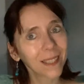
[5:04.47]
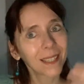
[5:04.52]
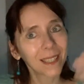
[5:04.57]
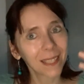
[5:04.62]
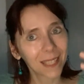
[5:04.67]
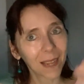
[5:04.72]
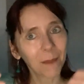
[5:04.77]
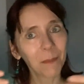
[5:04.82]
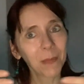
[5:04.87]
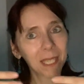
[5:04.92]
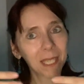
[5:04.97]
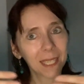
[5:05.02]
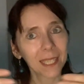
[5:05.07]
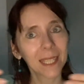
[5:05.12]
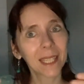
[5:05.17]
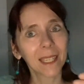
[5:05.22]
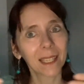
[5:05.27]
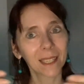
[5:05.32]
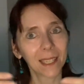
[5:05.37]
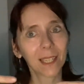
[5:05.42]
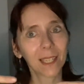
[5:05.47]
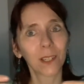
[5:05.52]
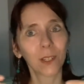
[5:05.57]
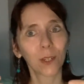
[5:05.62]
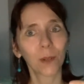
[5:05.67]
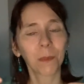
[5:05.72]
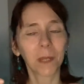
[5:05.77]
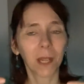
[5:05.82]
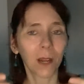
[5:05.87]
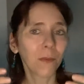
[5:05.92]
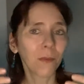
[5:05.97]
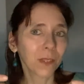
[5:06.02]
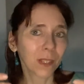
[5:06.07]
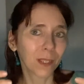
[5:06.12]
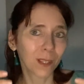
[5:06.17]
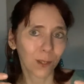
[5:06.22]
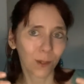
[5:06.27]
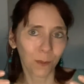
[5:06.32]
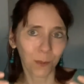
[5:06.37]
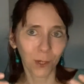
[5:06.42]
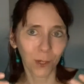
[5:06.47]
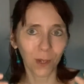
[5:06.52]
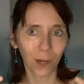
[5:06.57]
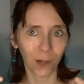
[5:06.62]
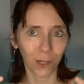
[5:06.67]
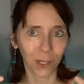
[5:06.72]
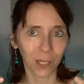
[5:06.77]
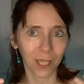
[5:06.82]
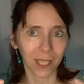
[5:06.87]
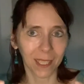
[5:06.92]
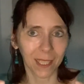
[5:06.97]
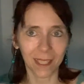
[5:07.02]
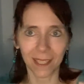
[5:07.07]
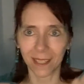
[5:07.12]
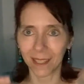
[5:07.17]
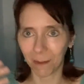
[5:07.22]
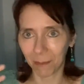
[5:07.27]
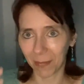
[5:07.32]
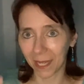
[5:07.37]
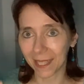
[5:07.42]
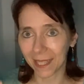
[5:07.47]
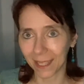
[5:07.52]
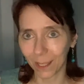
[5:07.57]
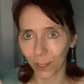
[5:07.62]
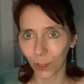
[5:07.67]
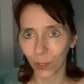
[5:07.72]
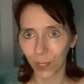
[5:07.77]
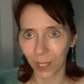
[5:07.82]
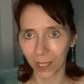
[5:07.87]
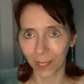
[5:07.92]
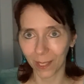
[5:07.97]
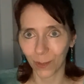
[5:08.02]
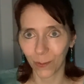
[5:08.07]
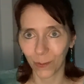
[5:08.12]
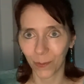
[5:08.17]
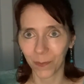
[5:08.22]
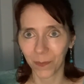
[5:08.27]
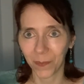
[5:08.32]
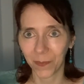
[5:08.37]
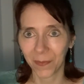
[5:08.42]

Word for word: damit ist der, der Job, darauf ist der Job schon ausgerichtet, da passt er schon dazu.